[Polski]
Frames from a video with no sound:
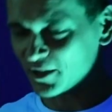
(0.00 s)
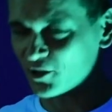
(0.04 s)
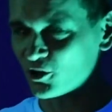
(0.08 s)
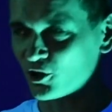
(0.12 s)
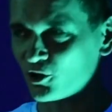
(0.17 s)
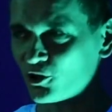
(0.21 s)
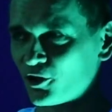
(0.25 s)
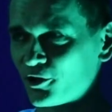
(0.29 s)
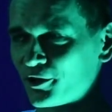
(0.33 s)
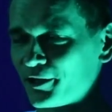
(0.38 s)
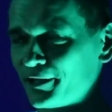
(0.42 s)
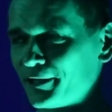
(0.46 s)

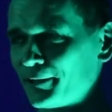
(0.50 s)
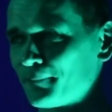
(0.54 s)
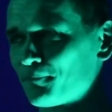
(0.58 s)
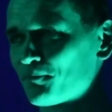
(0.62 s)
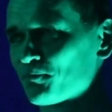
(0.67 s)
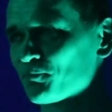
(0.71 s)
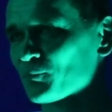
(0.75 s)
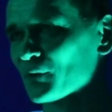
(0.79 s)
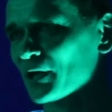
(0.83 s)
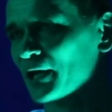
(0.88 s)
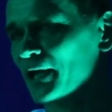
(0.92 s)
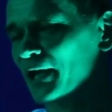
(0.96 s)
kolory.
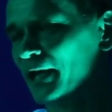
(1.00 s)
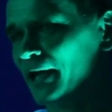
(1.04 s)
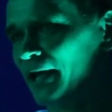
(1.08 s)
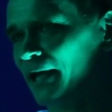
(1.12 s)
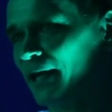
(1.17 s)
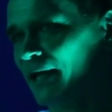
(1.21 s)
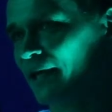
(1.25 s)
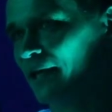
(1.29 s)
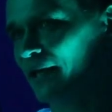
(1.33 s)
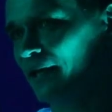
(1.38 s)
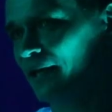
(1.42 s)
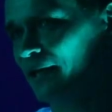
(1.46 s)

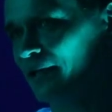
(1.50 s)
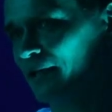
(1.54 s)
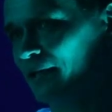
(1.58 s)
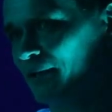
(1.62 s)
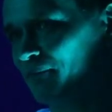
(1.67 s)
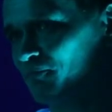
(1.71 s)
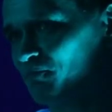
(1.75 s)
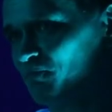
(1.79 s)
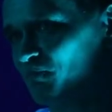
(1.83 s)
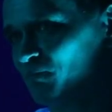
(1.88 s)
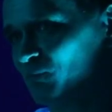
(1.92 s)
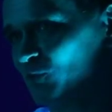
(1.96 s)
Y,
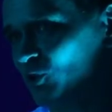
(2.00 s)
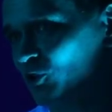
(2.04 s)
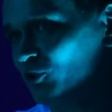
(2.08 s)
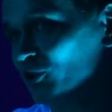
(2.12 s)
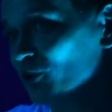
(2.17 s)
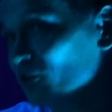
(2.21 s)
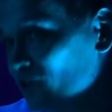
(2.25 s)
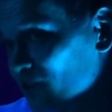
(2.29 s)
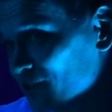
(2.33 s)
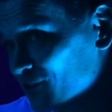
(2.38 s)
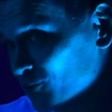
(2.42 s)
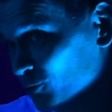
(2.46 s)
no
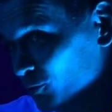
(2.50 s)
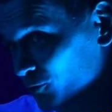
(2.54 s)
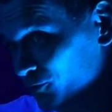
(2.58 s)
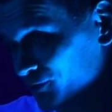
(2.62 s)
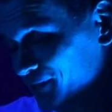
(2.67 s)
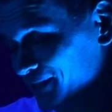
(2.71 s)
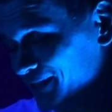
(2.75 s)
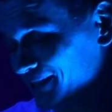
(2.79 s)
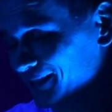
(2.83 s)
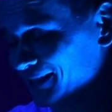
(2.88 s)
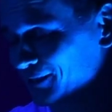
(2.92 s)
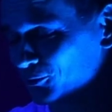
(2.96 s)
tylko znów,
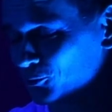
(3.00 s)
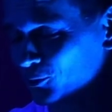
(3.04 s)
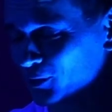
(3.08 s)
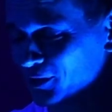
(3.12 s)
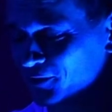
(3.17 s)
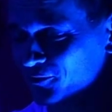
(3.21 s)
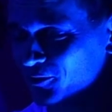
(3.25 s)
niektóre